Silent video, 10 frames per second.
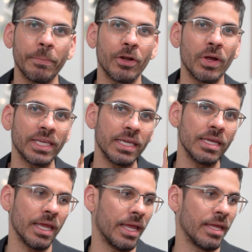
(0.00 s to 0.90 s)
Pero
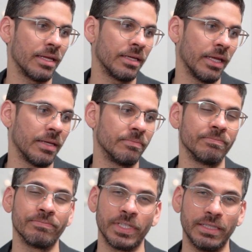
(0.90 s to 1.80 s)
aquí en,
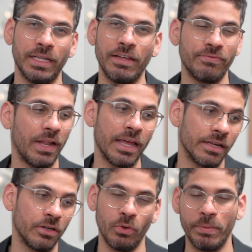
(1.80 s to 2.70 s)
en Night
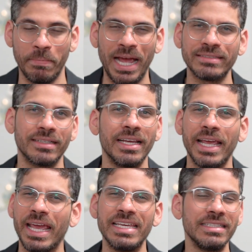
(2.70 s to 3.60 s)
Flyer o en Bat
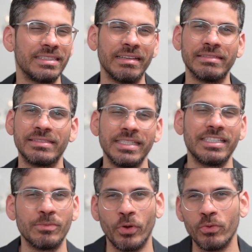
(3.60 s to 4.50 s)
es
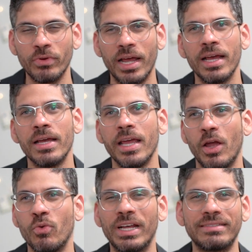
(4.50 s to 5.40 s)
intensísimo, es una,
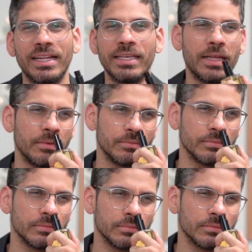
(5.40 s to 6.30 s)
es una salida
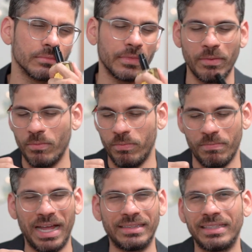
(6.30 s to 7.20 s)

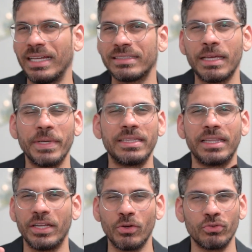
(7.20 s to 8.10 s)
bastante
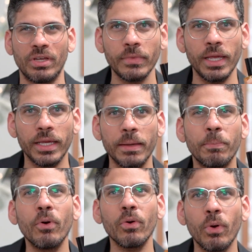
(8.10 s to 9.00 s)
misteriosa que
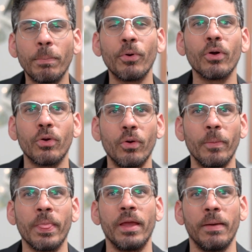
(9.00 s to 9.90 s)
poco a
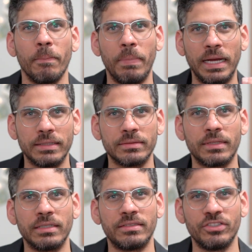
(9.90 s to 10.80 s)
poco va
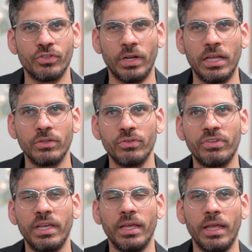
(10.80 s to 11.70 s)

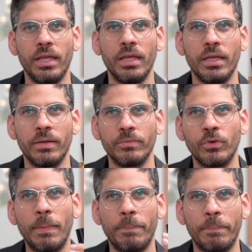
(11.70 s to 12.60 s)
transicionándose en
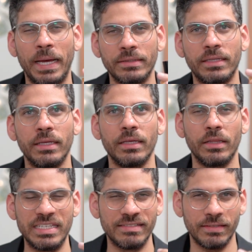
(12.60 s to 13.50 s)
una parte
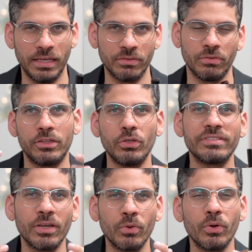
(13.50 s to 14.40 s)
de incienso. Estoy
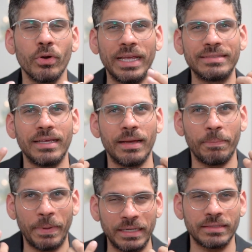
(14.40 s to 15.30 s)
seguro que
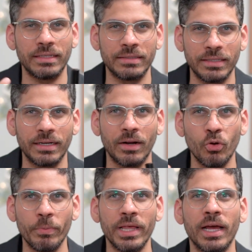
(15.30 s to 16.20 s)
esa parte de tierra
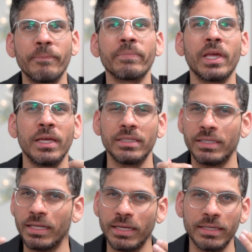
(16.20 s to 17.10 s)
húmeda
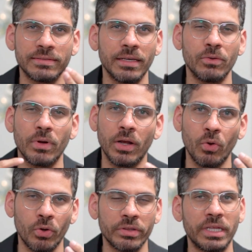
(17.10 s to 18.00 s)
tiene que ser un
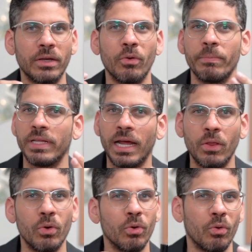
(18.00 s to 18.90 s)
acorde
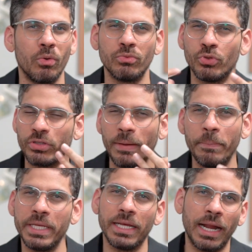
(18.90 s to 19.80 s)
combinado con notas
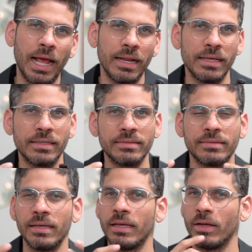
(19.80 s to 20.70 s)

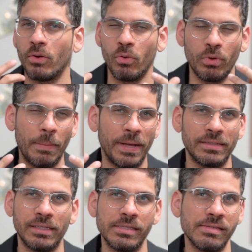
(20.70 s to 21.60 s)
minerales, con una
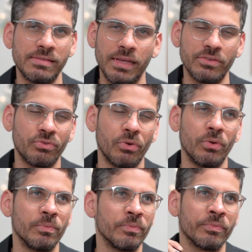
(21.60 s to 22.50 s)
parte de
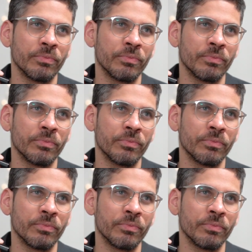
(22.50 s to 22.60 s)
incienso,